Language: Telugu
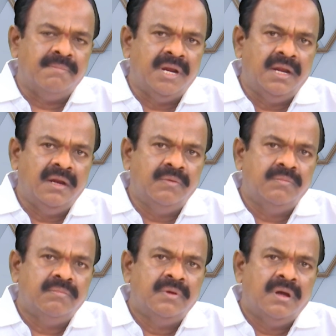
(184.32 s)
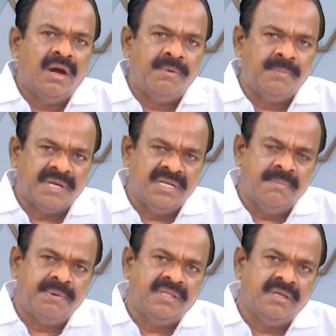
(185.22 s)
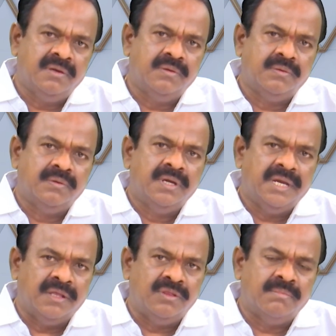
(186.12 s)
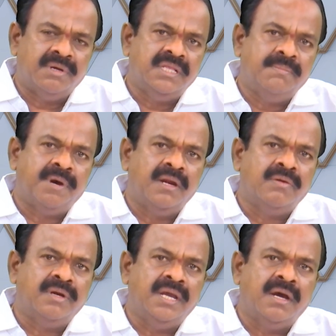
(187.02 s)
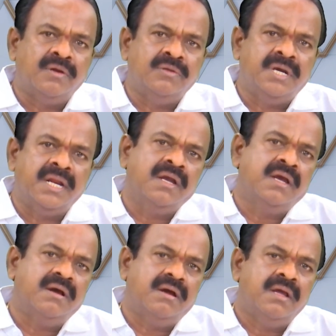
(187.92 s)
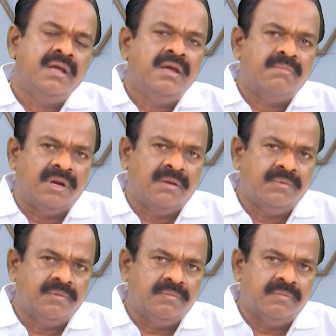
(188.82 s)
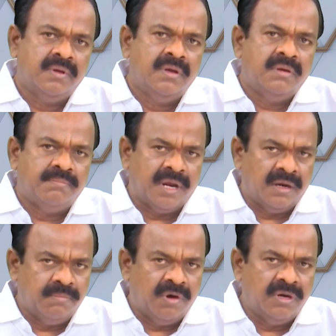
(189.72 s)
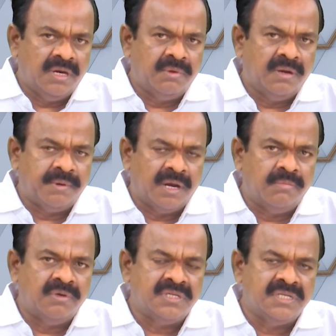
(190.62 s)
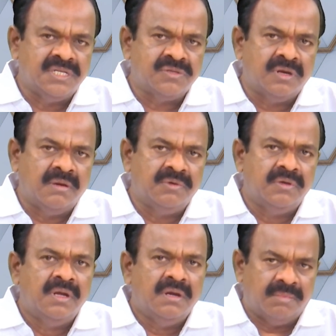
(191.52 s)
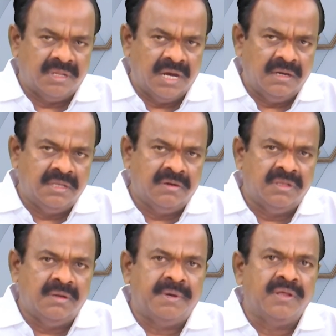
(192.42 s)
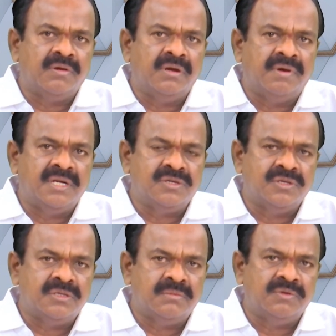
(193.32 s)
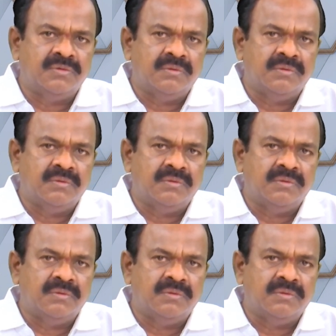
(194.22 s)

ఎమ్మెల్యేలు అప్పుడు ప్రజాప్రతినిధులు ఎంతోమంది పాల్గొని ఆ రోజు ఘనంగా మనము ప్రారంభ భవన నిర్మాణం ప్రారంభోత్సవం చేసుకున్నాము మరి దాని తర్వాత పదకొండవ వార్షికోత్సవం